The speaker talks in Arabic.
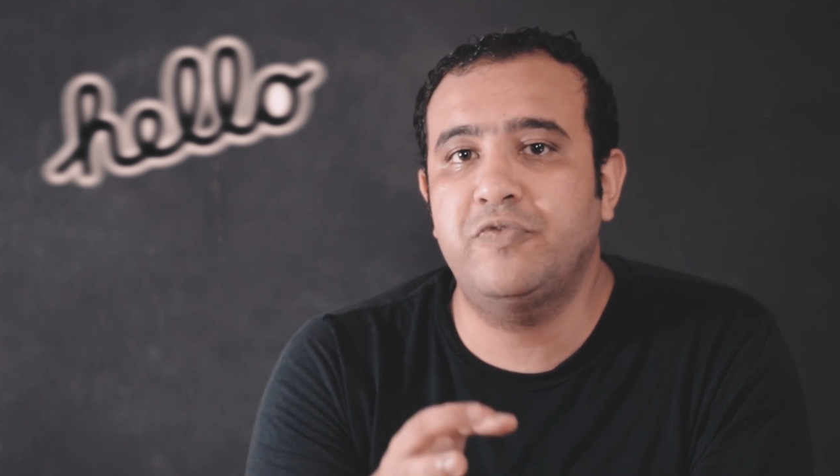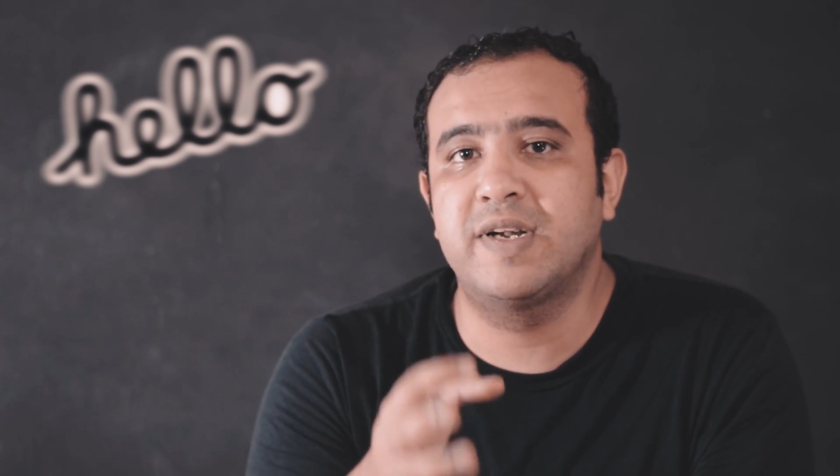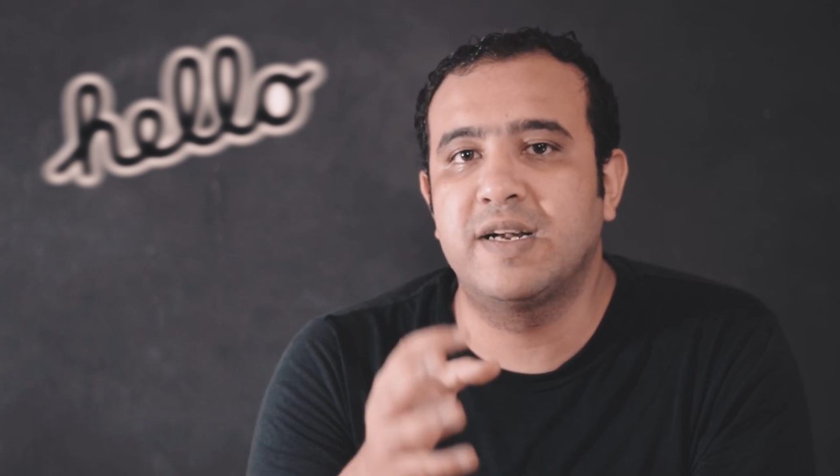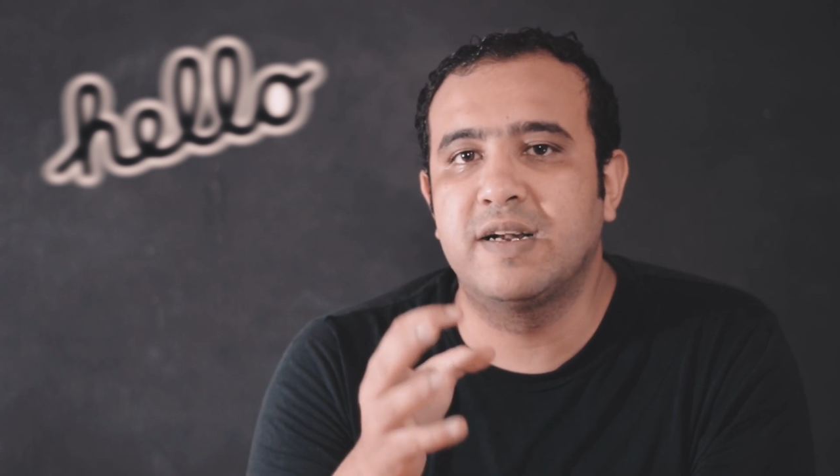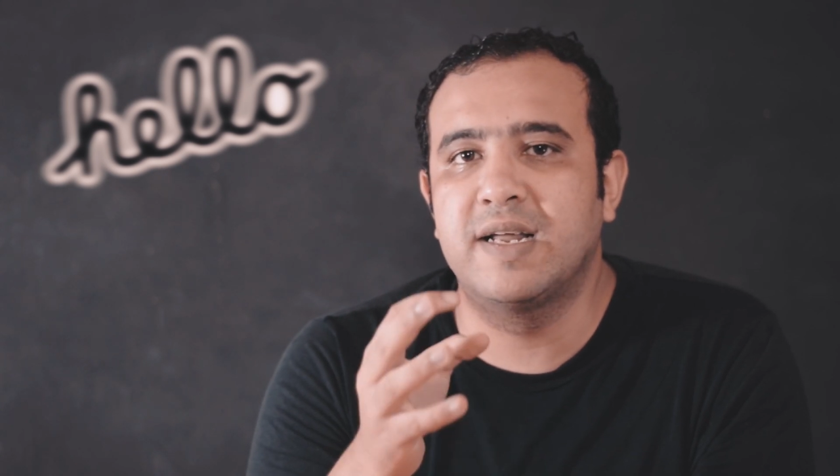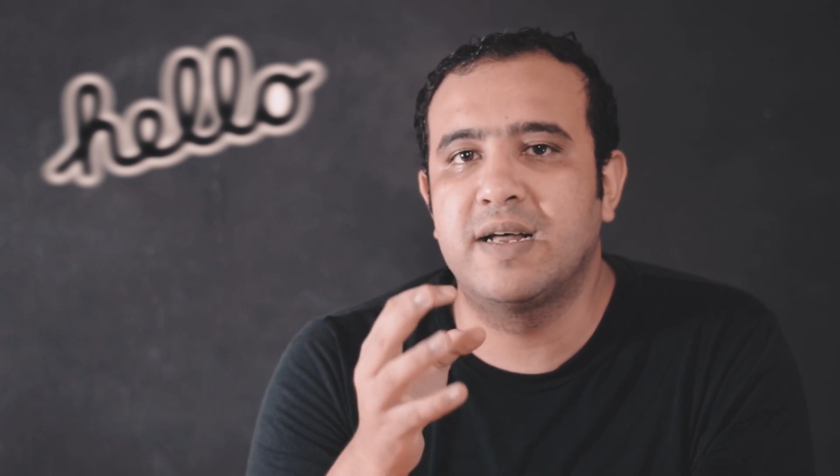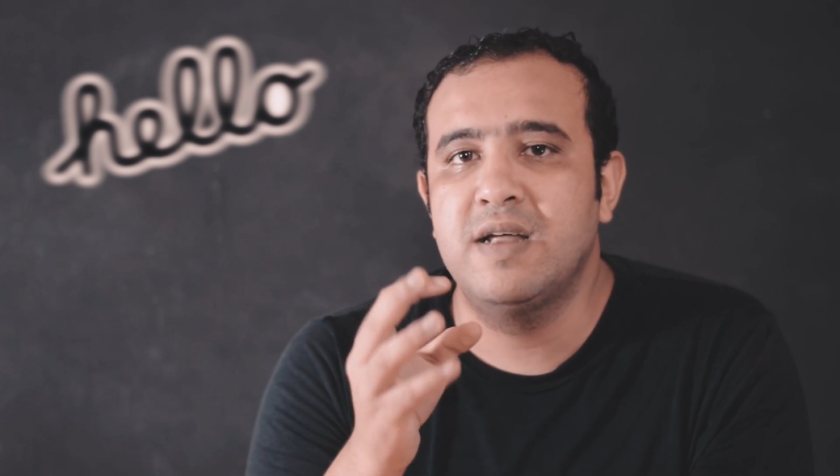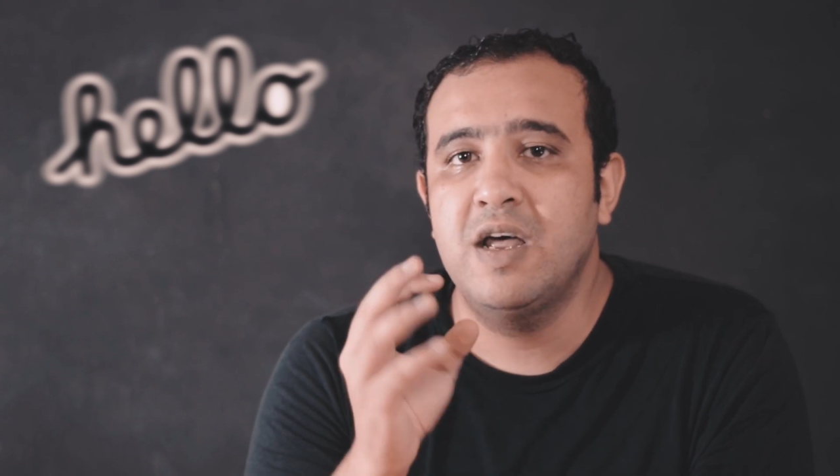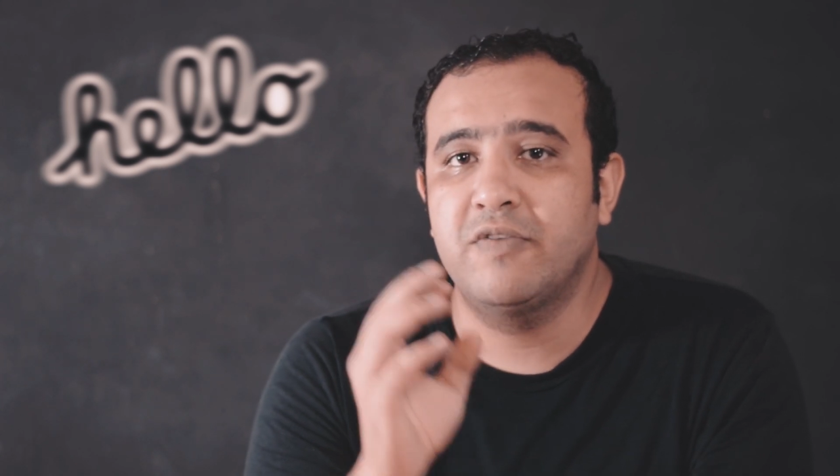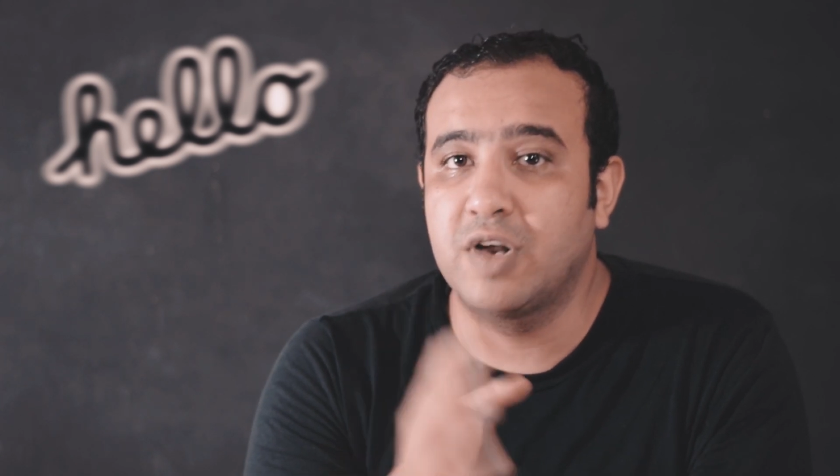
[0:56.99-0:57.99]
في
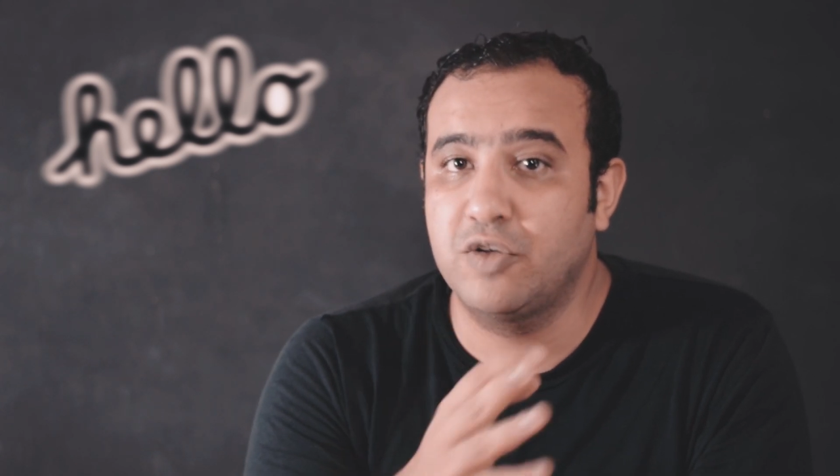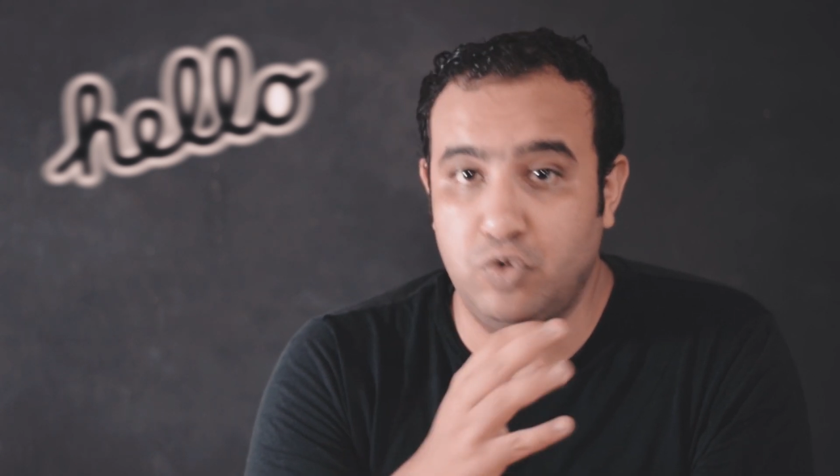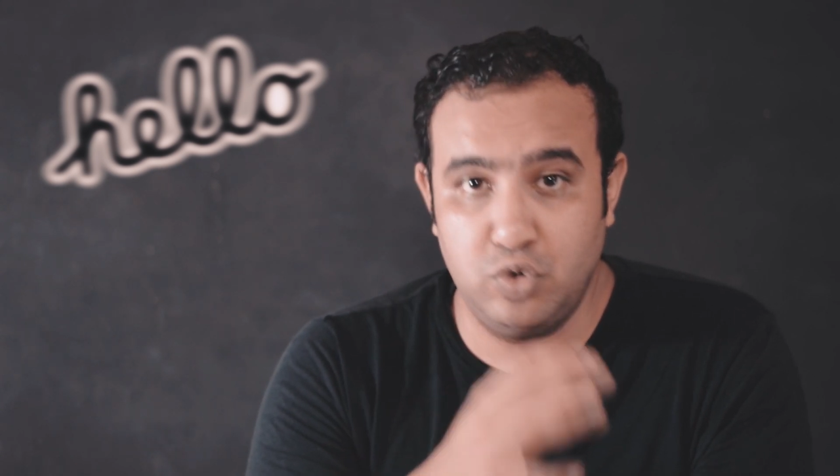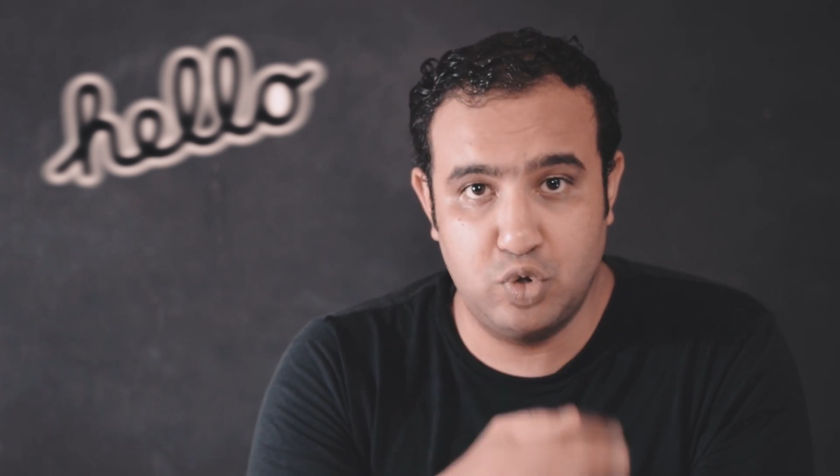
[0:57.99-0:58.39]
في الايفون